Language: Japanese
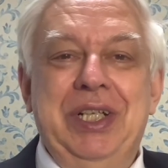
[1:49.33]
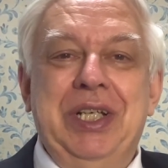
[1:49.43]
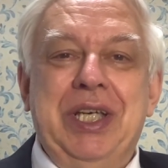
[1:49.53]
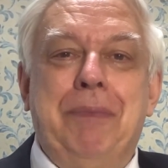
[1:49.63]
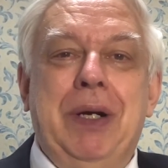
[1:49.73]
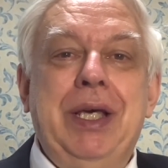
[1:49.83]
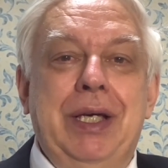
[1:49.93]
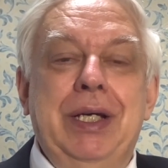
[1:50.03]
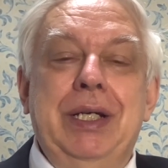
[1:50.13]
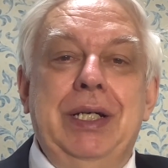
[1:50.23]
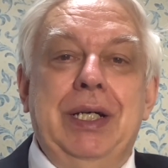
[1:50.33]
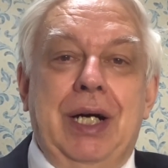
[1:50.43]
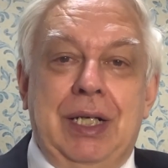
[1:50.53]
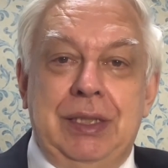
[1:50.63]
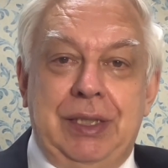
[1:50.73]
やっぱり
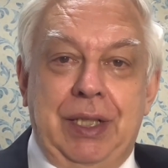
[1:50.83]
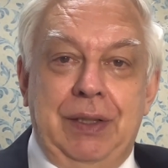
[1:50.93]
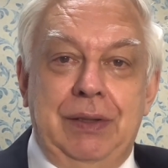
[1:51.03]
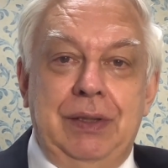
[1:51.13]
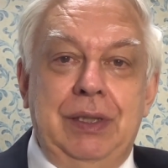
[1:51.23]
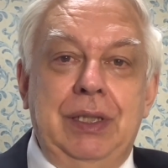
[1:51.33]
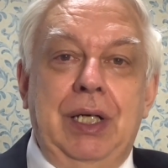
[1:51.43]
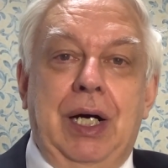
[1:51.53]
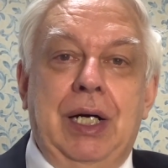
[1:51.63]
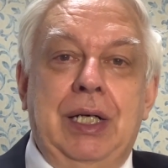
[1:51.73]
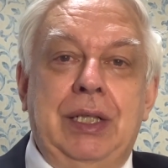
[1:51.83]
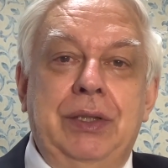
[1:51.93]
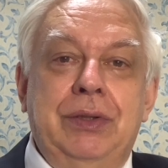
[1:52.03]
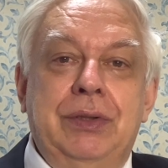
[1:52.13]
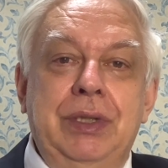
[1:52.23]
安全。あ
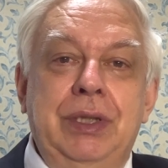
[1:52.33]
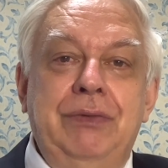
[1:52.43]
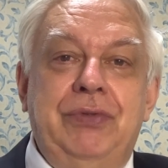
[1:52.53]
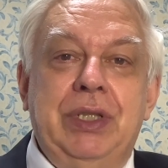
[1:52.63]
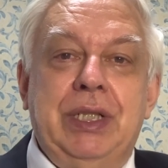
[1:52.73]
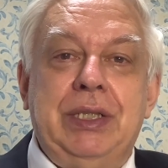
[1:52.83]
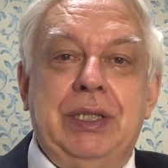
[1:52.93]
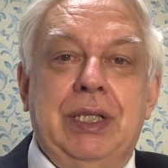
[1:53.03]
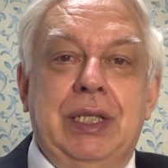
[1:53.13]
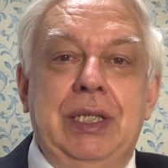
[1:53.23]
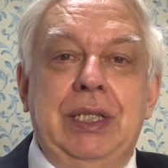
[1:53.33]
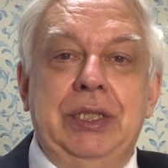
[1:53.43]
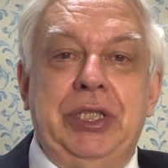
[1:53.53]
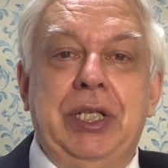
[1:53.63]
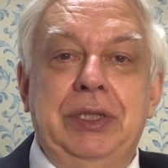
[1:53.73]
の、インフラだったら、
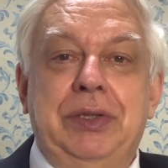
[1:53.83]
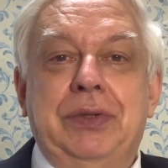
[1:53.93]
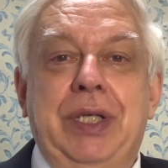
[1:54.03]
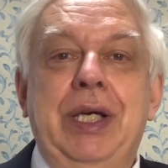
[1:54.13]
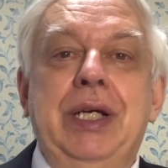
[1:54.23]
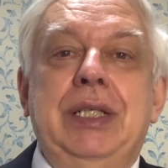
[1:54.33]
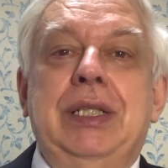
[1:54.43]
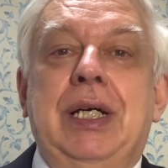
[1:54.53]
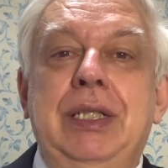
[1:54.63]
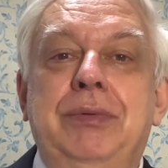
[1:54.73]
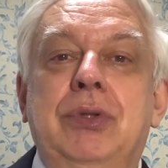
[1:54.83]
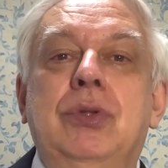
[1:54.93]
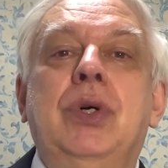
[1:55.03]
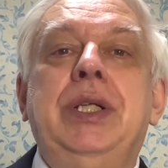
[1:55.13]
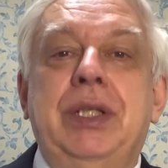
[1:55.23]
ちゃんとね、何でも
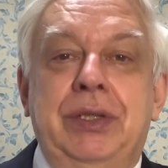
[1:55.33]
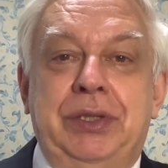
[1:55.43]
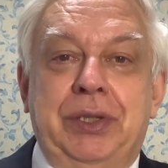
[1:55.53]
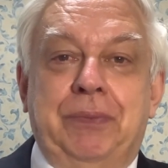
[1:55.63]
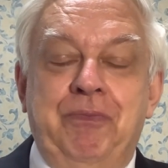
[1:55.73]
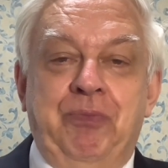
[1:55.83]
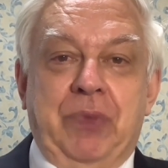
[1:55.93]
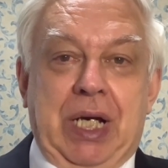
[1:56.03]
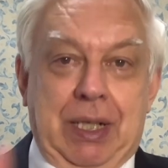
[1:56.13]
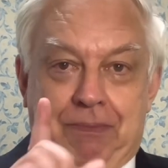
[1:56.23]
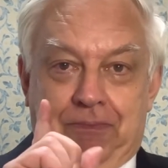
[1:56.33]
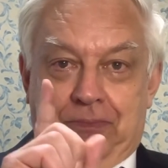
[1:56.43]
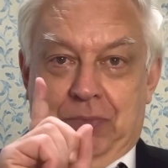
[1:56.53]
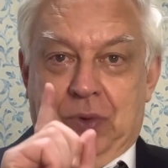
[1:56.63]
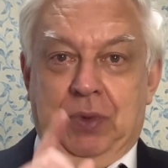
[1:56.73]
動いてるんですよ。あ、
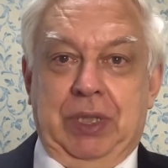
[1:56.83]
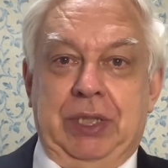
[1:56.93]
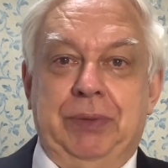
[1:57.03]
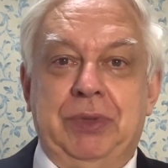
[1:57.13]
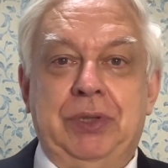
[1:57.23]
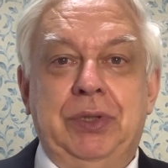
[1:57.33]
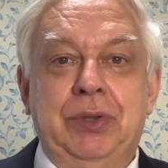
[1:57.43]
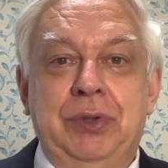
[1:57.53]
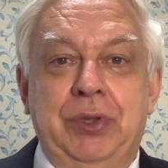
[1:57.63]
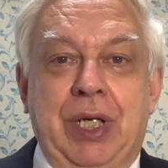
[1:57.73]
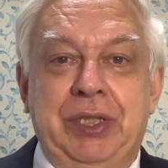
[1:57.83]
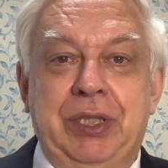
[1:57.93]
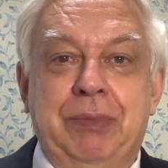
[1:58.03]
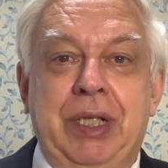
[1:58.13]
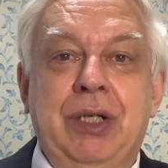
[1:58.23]
私もその48
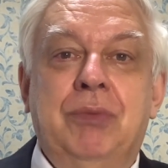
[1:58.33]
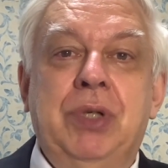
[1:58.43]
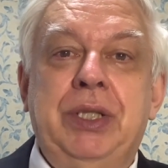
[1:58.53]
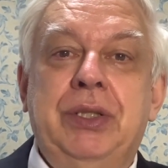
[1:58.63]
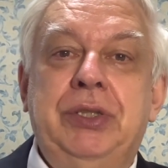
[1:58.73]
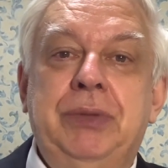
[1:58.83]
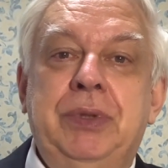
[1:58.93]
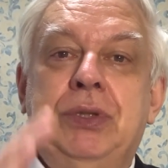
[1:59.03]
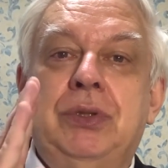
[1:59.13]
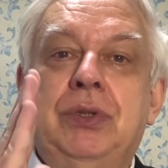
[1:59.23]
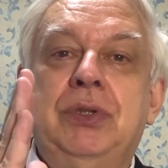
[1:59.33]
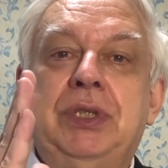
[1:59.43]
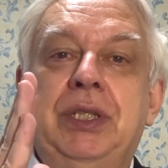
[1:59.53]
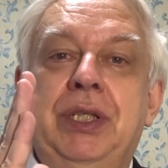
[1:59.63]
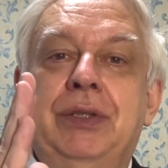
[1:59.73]
年前に覚えてる自分のお父
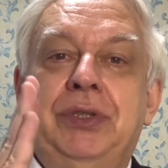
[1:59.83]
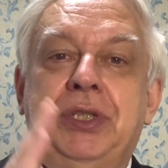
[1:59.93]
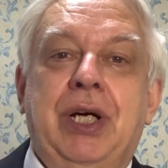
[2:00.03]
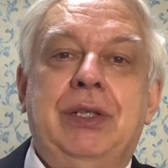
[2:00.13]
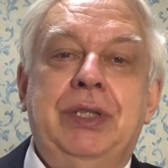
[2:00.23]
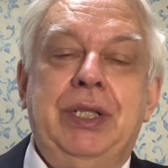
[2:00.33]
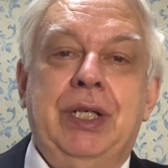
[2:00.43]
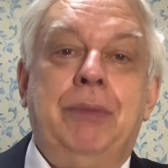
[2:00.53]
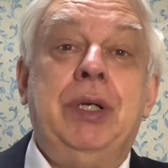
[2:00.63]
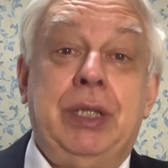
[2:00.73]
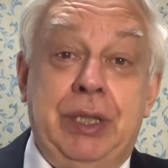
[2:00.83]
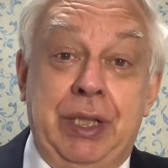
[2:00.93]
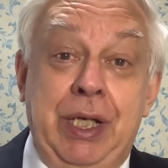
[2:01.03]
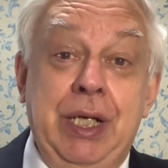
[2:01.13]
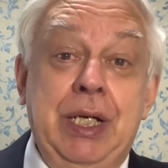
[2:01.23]
さんの家の近くにアメリカで
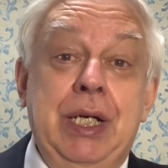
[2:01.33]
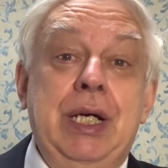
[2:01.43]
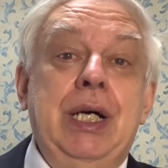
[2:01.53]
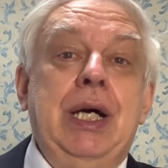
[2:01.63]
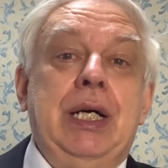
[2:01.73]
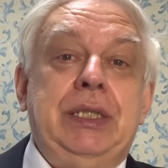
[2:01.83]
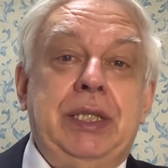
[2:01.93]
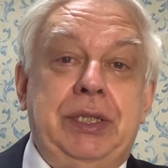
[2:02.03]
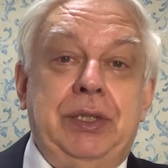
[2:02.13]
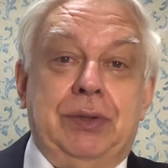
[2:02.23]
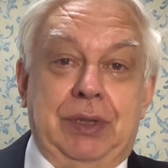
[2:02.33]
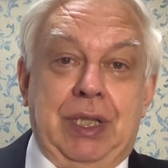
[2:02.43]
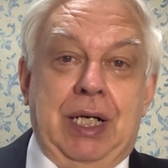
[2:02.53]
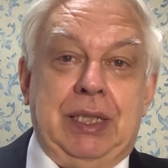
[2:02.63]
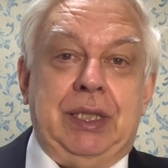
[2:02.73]
ね、鉄道
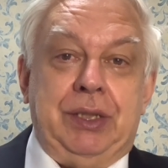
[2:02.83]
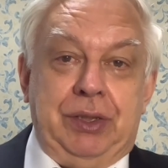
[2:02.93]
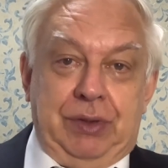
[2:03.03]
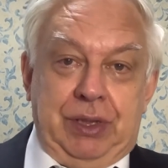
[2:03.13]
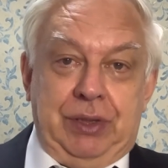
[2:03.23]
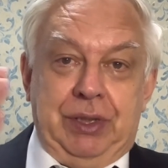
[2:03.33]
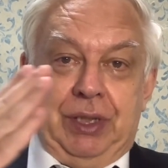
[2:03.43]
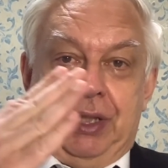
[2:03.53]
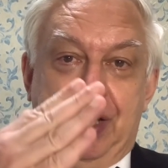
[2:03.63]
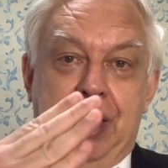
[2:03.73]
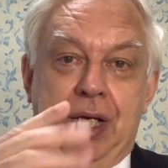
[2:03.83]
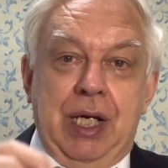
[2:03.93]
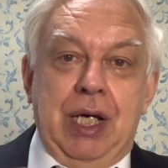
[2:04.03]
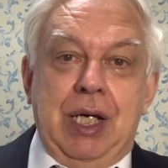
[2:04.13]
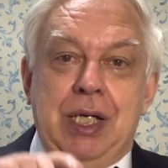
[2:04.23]
がんですよ、鉄道てて。
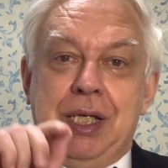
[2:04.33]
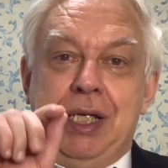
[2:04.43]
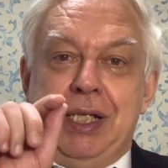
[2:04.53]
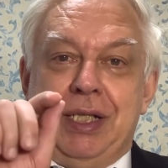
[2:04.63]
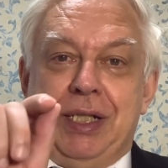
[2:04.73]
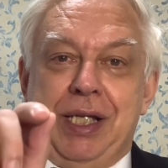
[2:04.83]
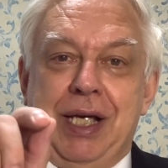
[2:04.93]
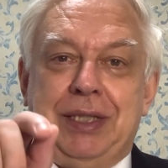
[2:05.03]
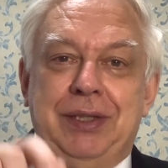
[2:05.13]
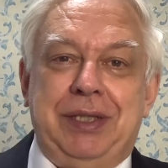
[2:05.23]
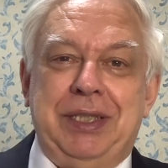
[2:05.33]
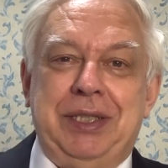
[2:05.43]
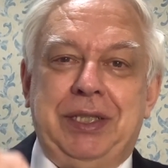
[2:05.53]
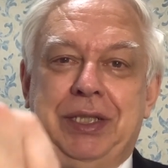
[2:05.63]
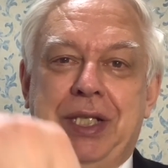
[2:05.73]
行ってて、その
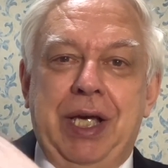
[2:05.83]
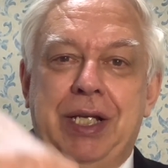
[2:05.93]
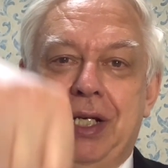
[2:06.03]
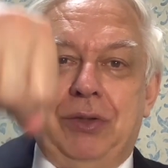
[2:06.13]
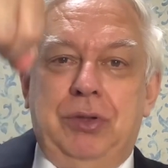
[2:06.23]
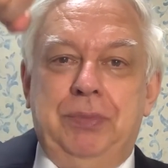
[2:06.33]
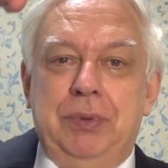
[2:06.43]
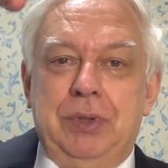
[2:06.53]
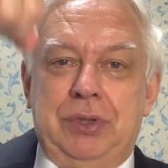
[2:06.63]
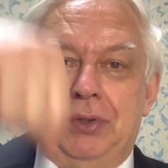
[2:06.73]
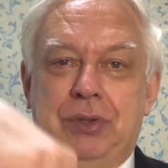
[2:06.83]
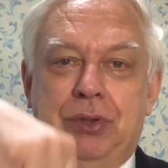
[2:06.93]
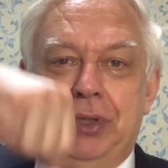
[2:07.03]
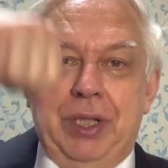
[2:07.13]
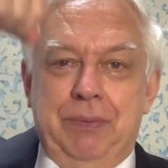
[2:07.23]
鉄道て手で首、その
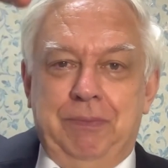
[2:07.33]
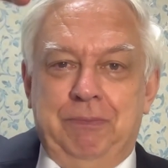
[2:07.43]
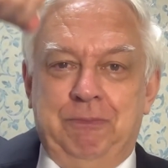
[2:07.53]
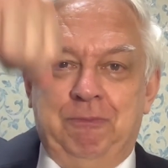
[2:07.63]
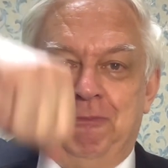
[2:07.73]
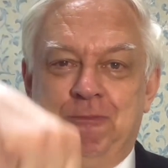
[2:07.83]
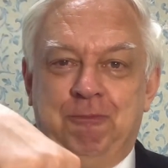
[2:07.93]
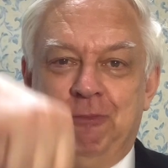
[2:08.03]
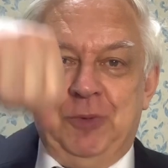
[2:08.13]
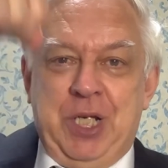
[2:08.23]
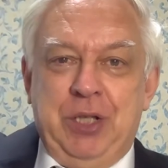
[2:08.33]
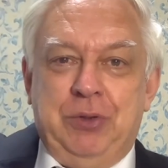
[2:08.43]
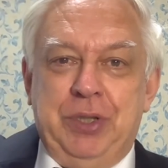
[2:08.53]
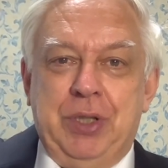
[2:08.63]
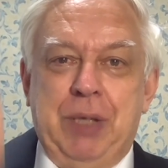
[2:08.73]
釘、手で
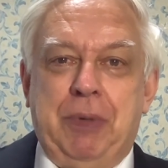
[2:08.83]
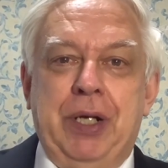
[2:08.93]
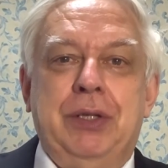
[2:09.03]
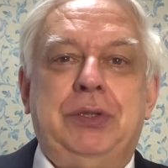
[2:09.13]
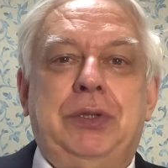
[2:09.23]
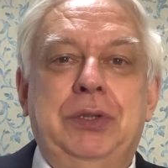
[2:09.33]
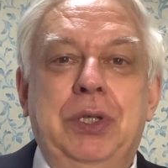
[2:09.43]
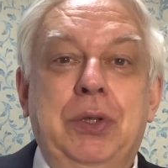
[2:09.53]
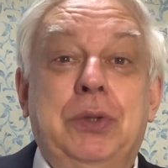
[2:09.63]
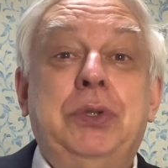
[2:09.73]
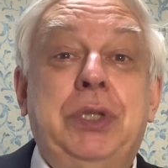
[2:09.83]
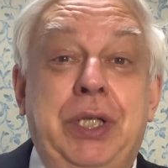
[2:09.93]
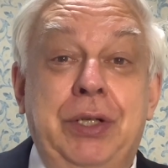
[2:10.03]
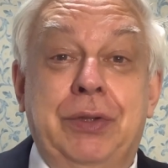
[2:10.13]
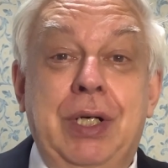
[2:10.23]
釘を引っ張れることで
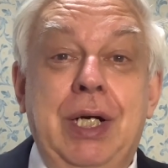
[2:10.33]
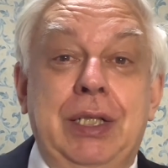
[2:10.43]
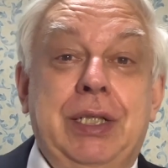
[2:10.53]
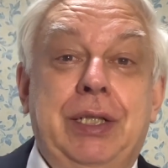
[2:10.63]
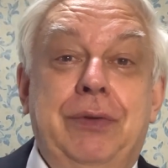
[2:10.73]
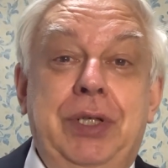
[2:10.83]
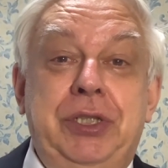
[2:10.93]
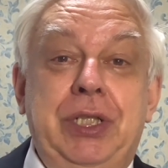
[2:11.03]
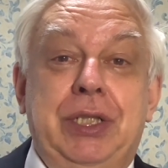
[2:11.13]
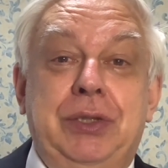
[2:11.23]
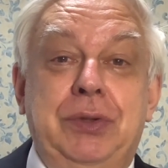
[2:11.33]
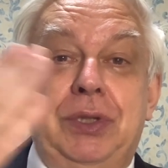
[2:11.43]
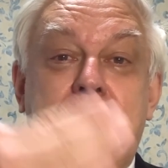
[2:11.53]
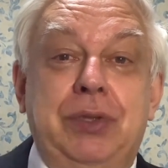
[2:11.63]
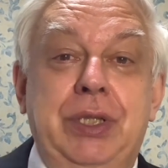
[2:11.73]
きる。だから列車が通った
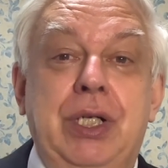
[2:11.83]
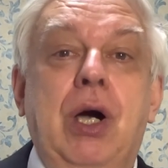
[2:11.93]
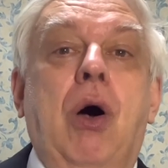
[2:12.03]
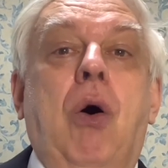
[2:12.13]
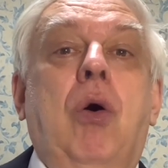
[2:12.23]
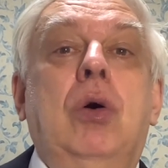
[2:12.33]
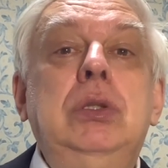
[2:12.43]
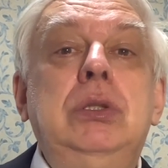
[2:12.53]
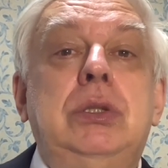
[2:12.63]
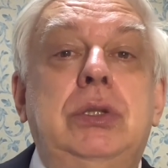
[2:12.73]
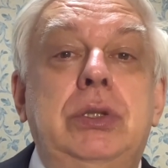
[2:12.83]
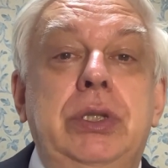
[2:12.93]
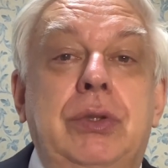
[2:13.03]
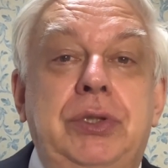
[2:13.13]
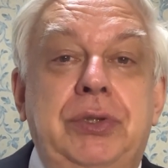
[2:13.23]
時に、本当
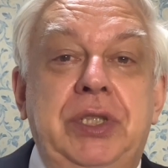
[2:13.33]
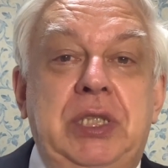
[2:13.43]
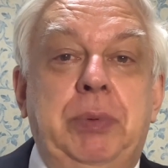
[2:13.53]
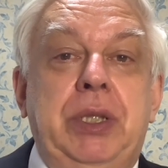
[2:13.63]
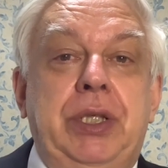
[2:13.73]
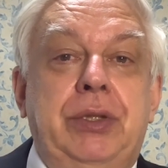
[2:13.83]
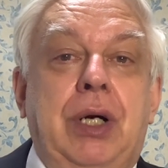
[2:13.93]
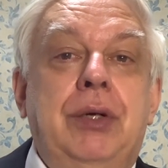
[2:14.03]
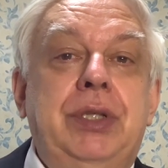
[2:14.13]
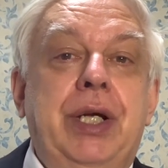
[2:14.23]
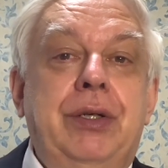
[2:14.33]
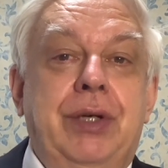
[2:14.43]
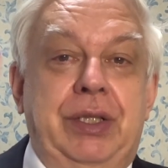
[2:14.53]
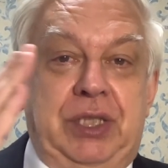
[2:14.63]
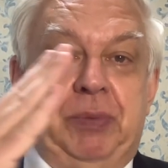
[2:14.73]
に遅いスピード、人歩けるぐ
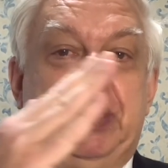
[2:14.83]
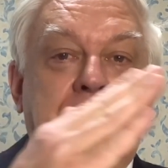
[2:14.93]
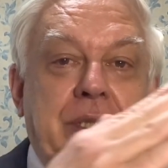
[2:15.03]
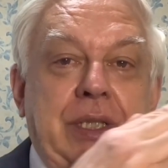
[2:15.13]
らいのスピード。